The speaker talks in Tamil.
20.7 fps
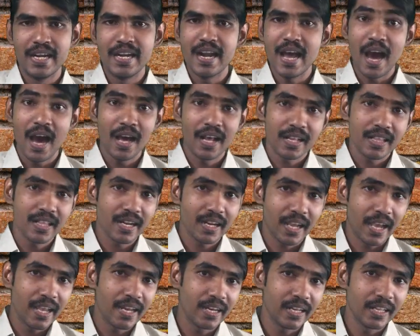
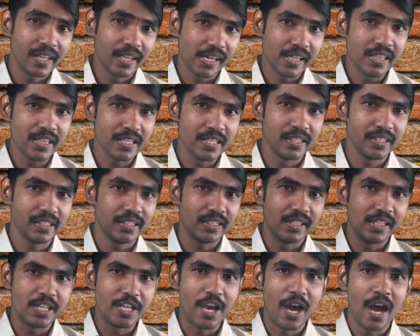நாரதர் கையில இருந்து
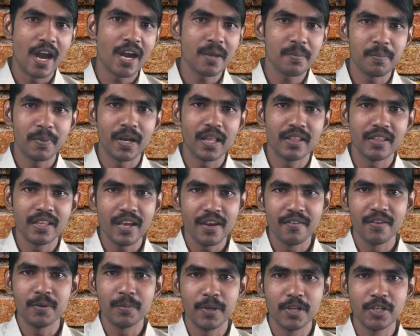ஞான பழத்தை
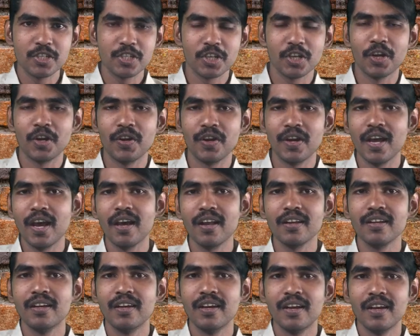அவர்
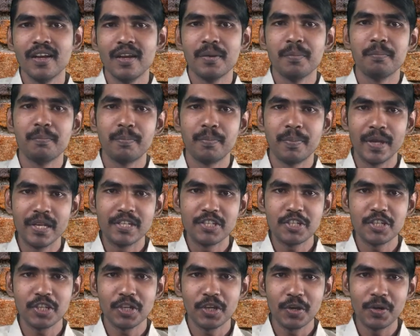பெற்றுக்கொண்டார்
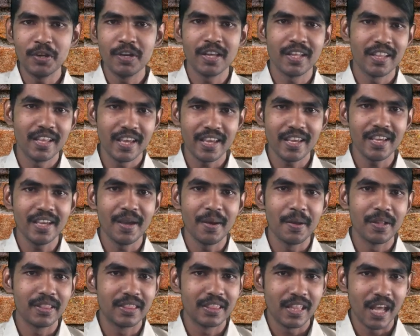பெற்றுக்கொண்டதை
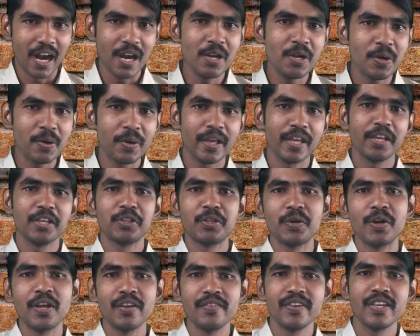தன்னுடைய
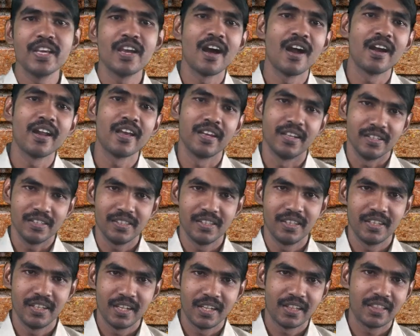துணைவியான
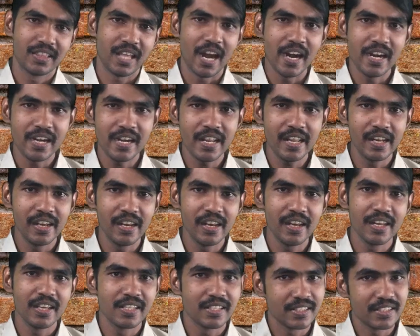தன்னில்
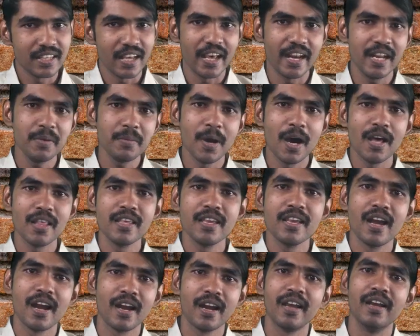
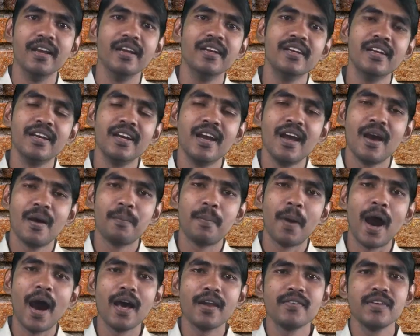சரிபாதியான
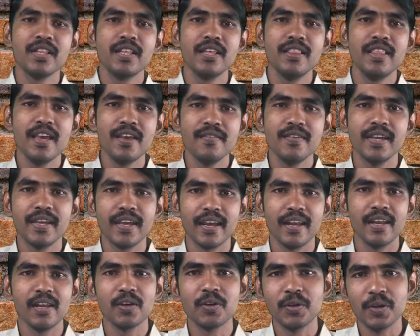பார்வதி தேவி
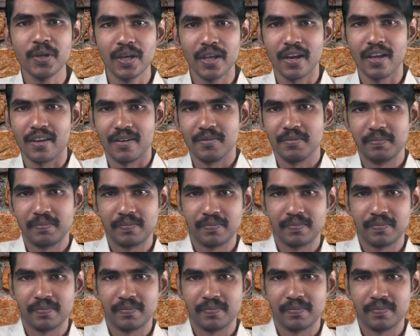கையில கொடுக்கிறார்